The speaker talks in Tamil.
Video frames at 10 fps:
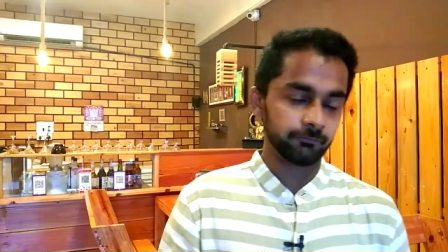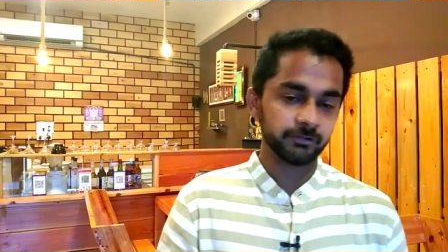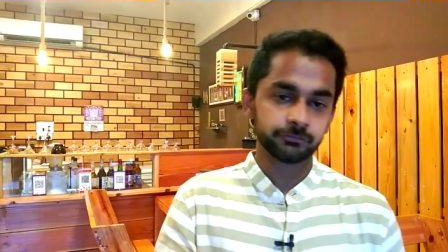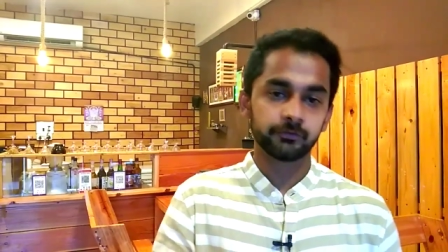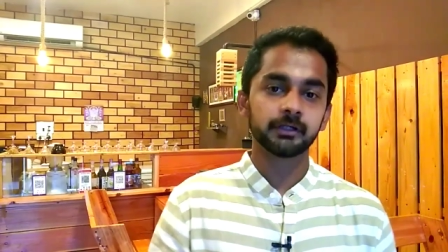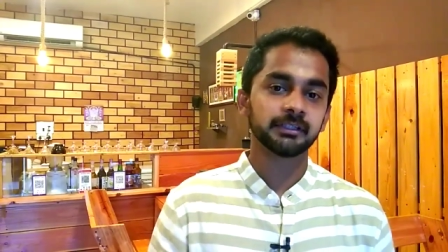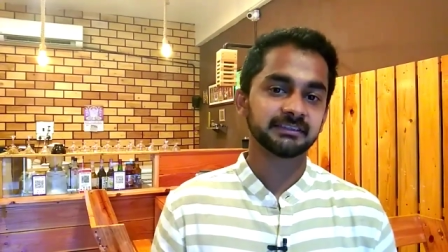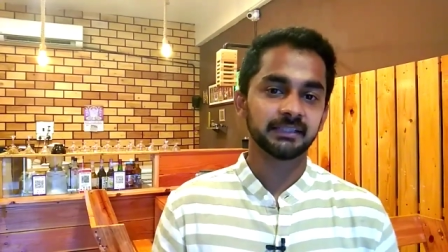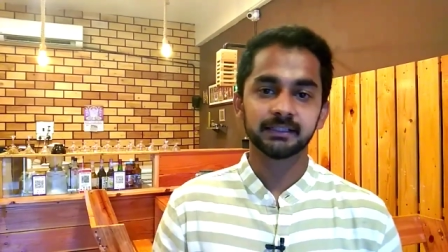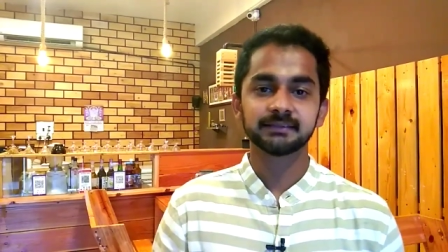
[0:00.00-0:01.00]
ஃபிஷ்
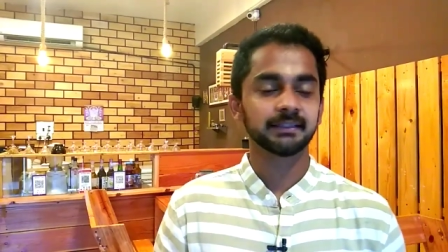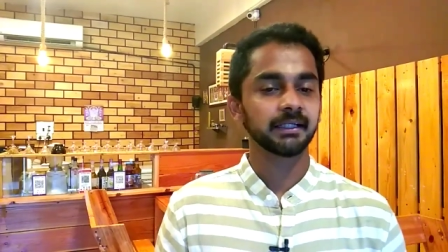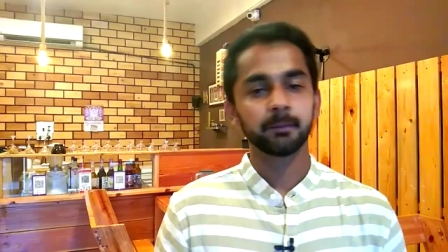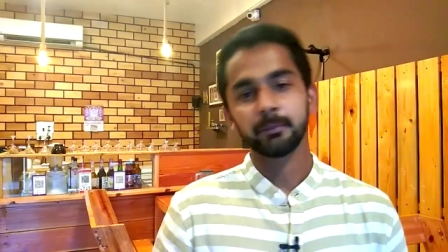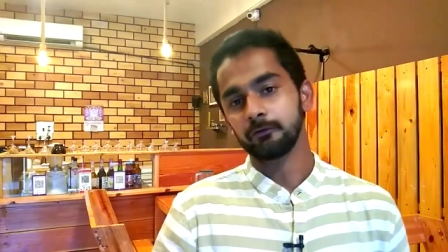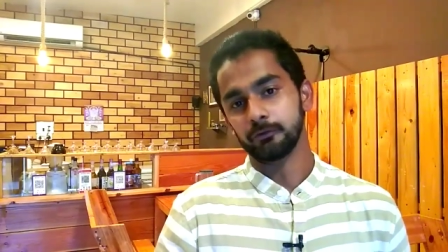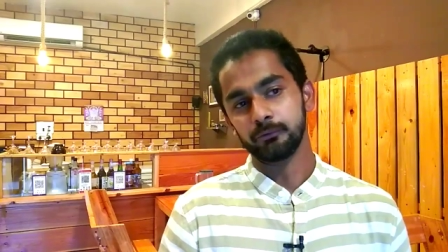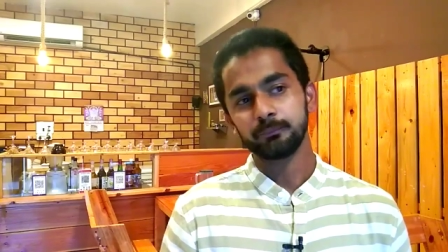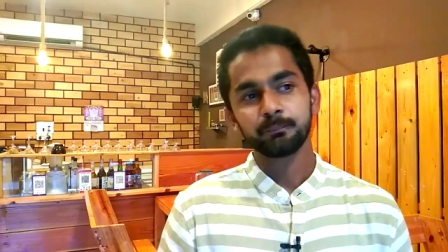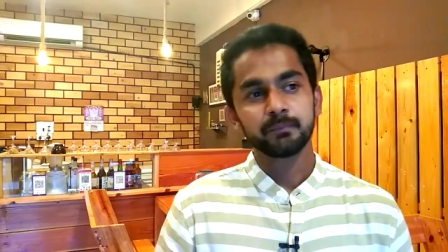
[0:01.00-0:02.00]
ஃபிங்கர்ஸ் நகெட்ஸ் எல்லாமே
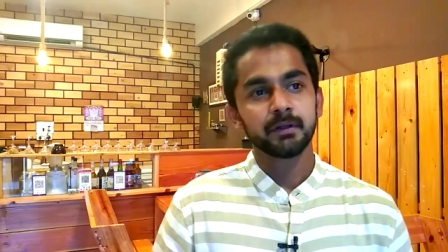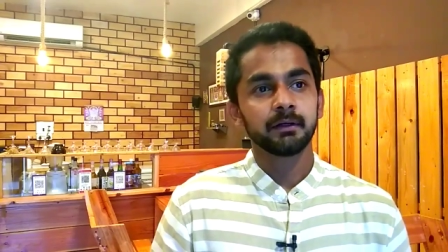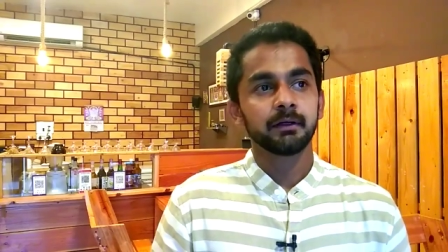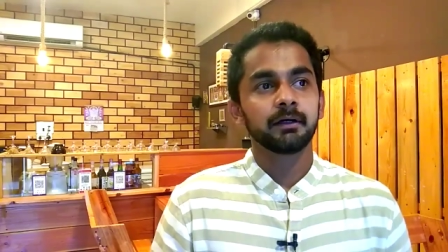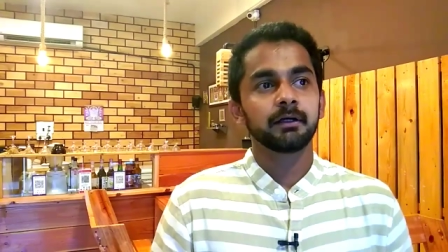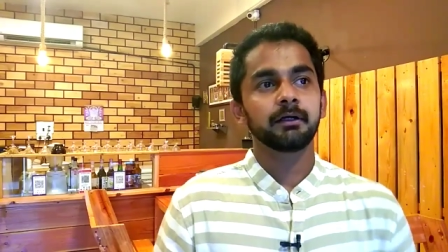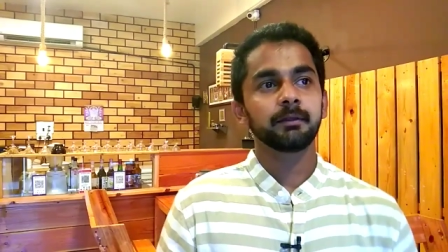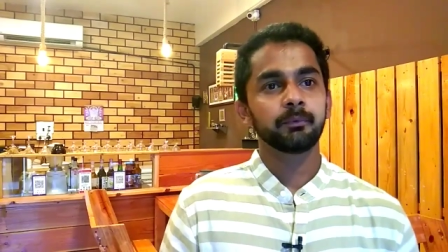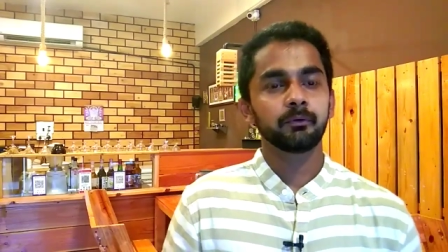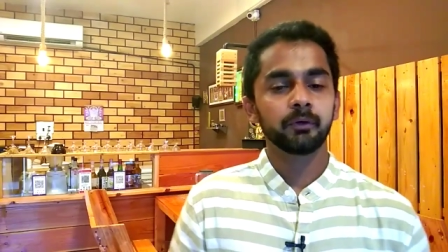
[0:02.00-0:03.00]
வரும்
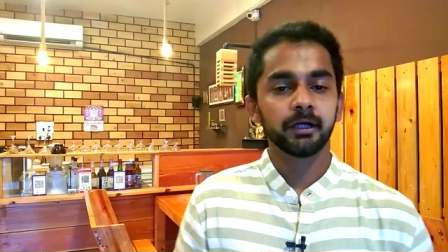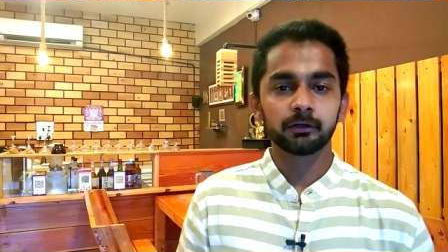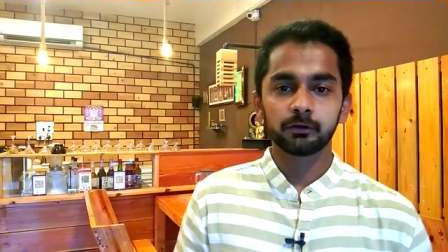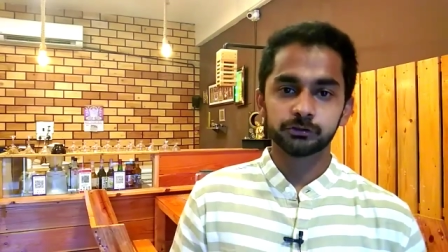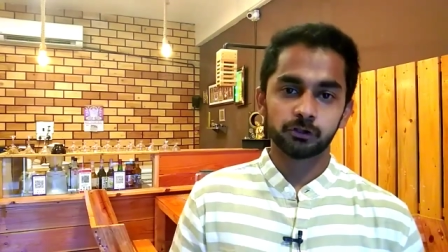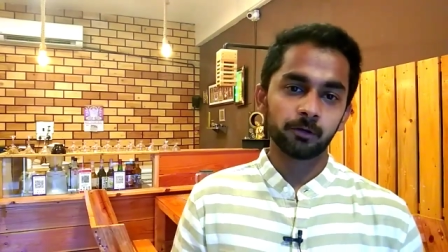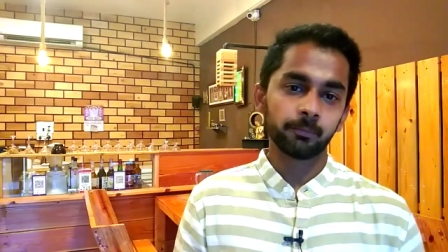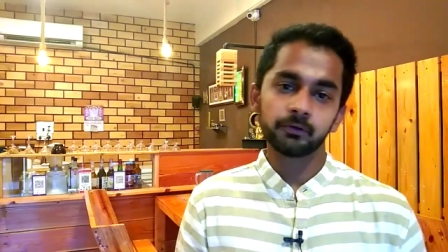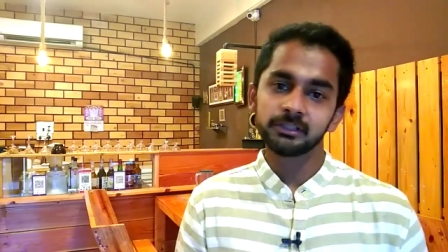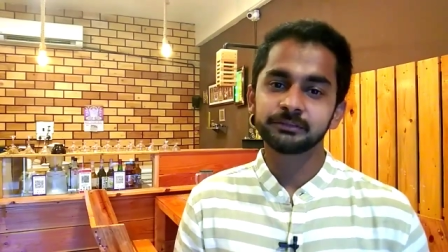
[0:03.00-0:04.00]
இப்போது எங்களோட
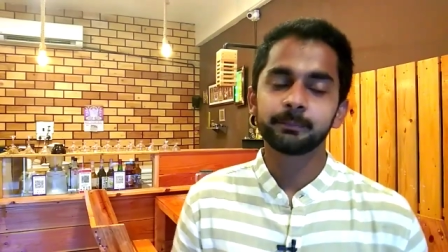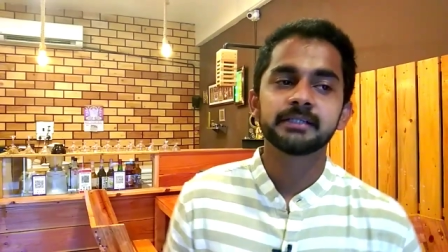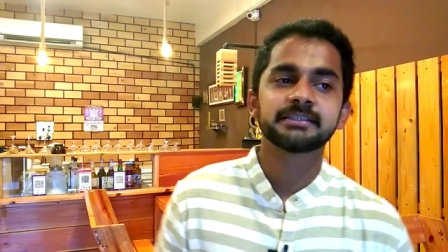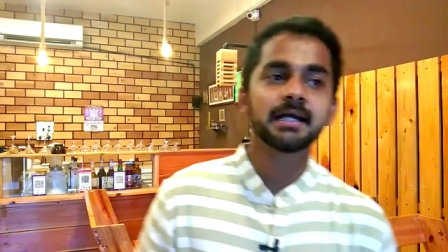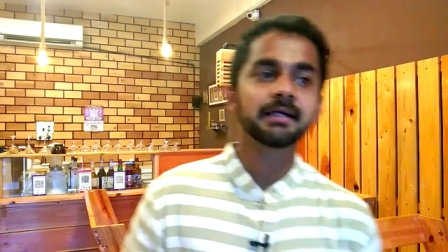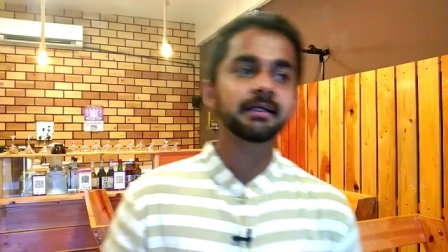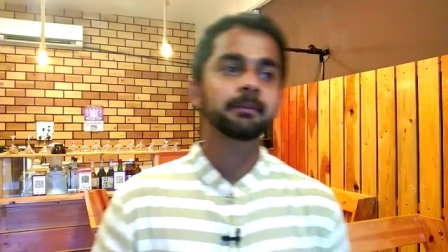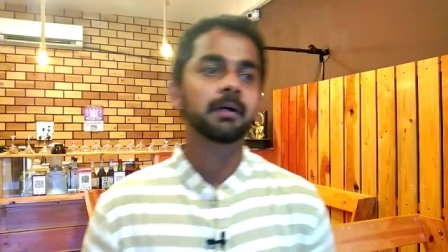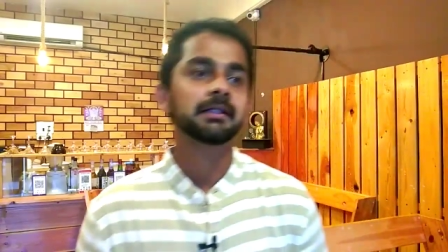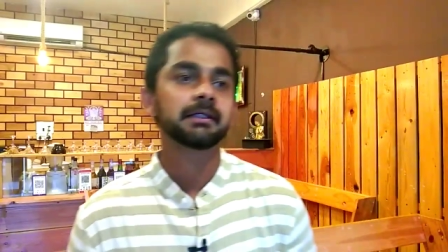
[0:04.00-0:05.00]
ஷாப்போட
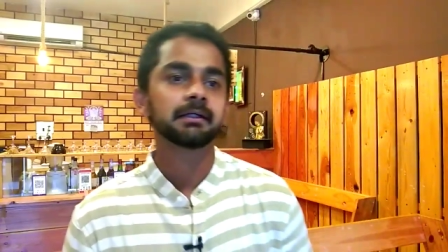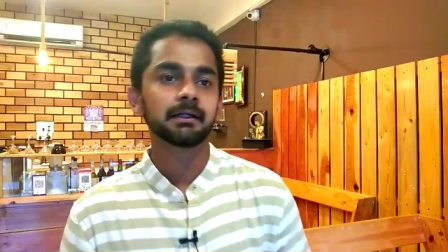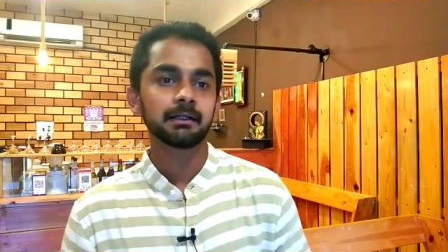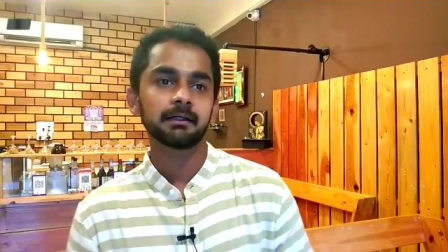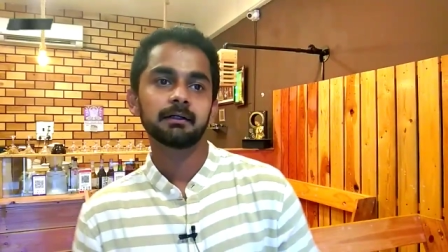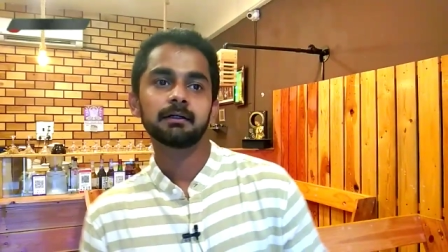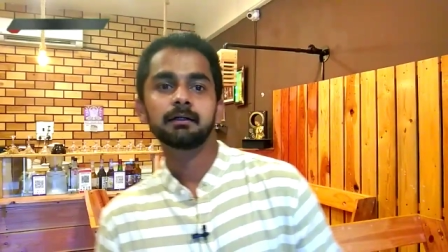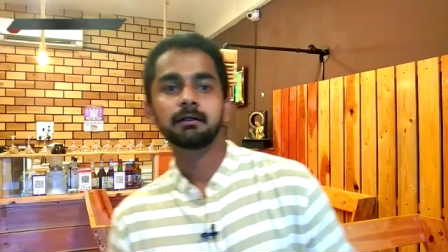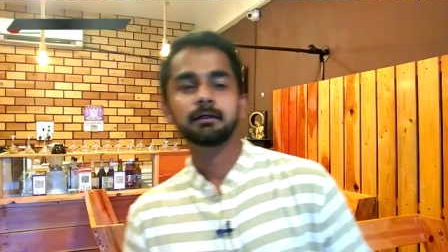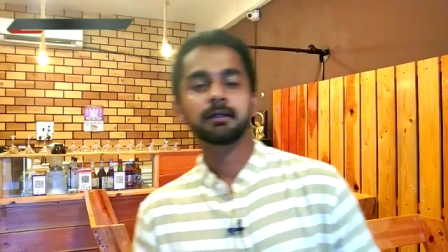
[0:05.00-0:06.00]
ஸ்பெஷாலிட்டின்னு பார்த்தீங்கன்னா
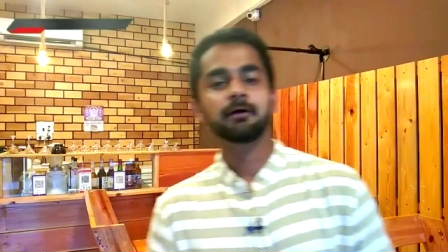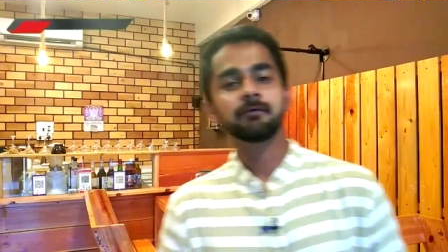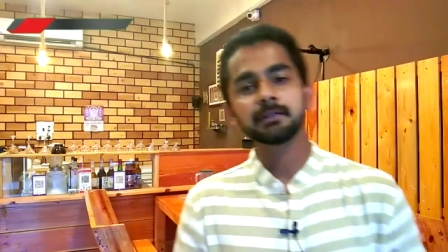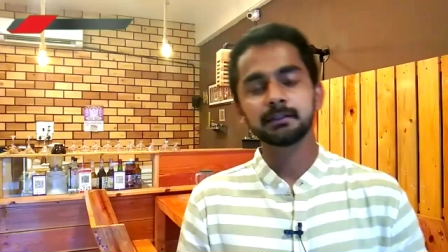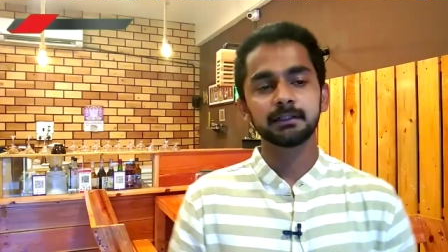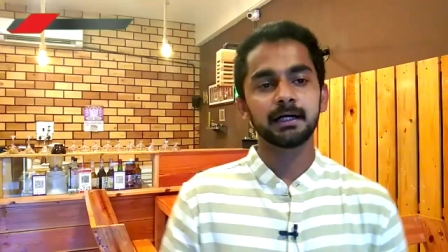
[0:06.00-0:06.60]
நான் வந்து